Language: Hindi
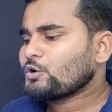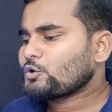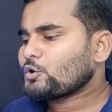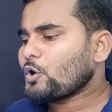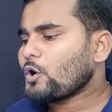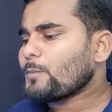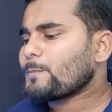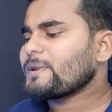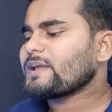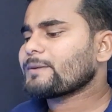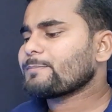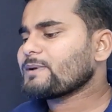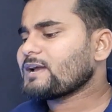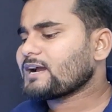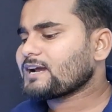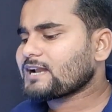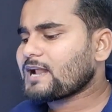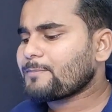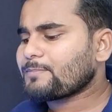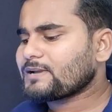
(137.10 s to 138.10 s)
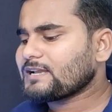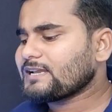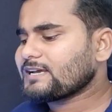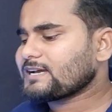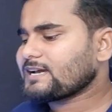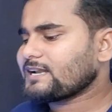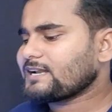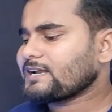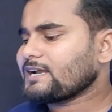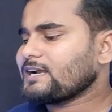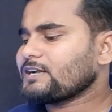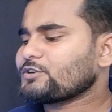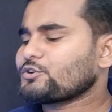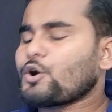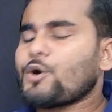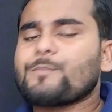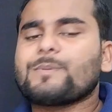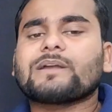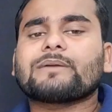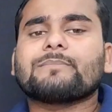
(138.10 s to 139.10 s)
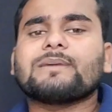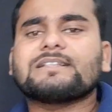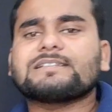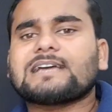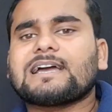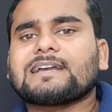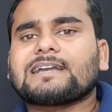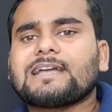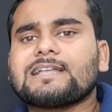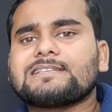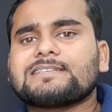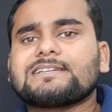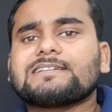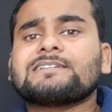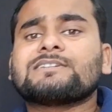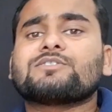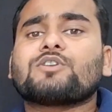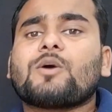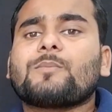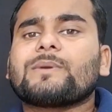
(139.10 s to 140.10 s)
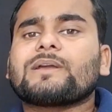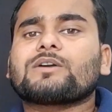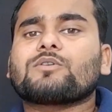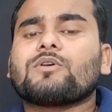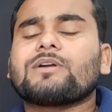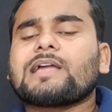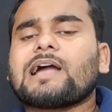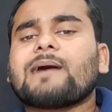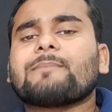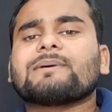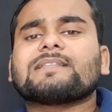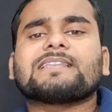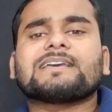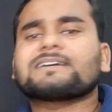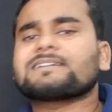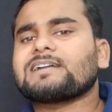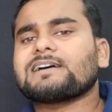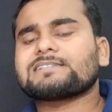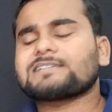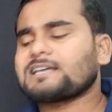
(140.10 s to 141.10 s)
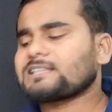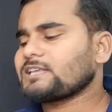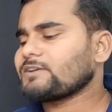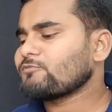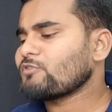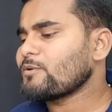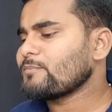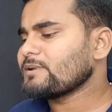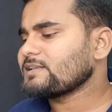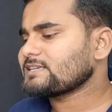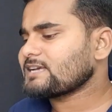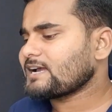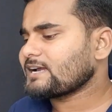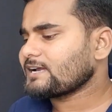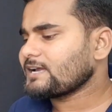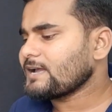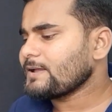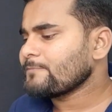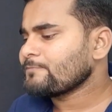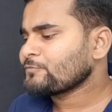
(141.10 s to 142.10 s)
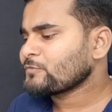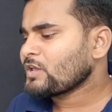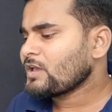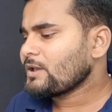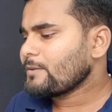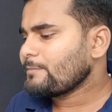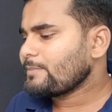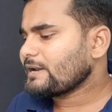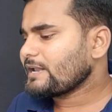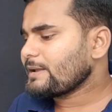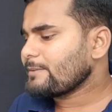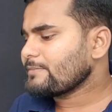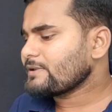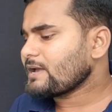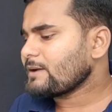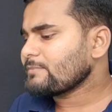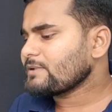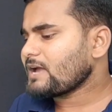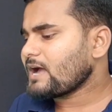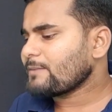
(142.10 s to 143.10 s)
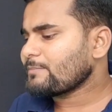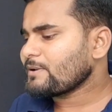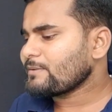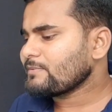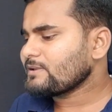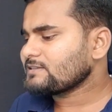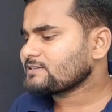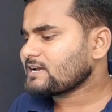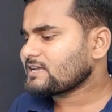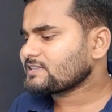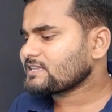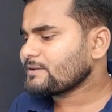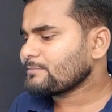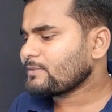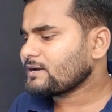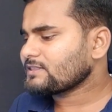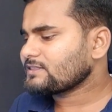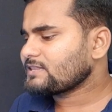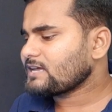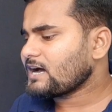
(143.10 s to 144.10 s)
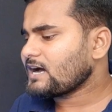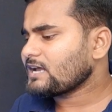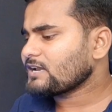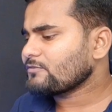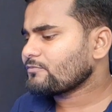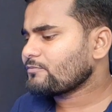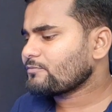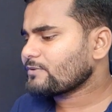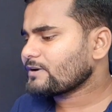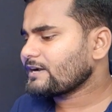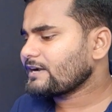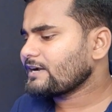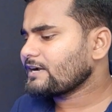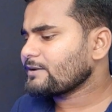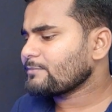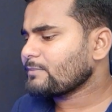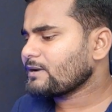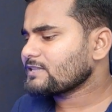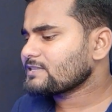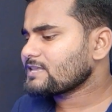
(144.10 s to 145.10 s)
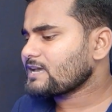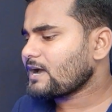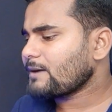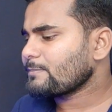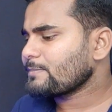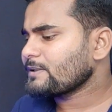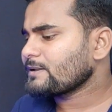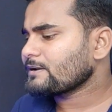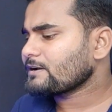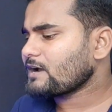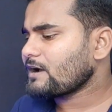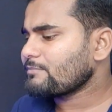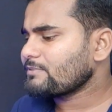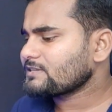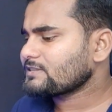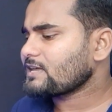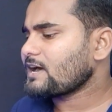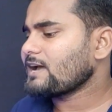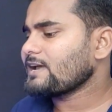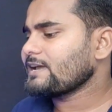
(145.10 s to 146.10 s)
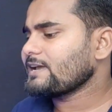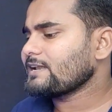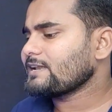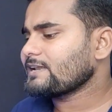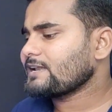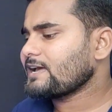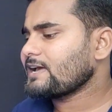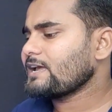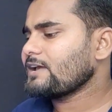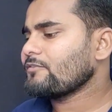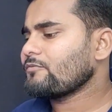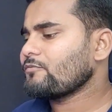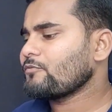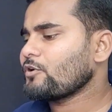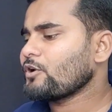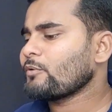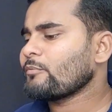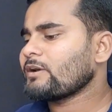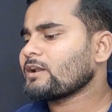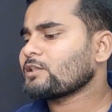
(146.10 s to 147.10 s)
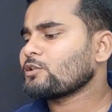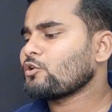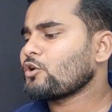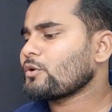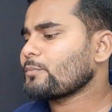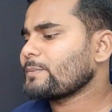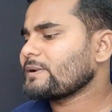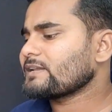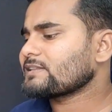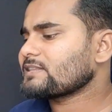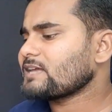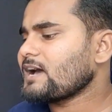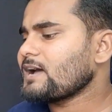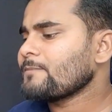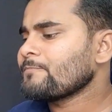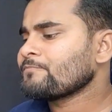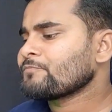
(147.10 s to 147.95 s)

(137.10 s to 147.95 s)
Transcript: टॉपिक पे अगर आप क्लिक करेंगे टॉपिक मिल जाएंगे जिस टॉपिक को यहाँ पे देखना चाहते हैं वो मिल जाएंगे प्रीमियम यहाँ पे मिल जाते हैं मतदान फ्रेंड मध्यापिक कविताएं नए फॉलोअर लोकप्रियता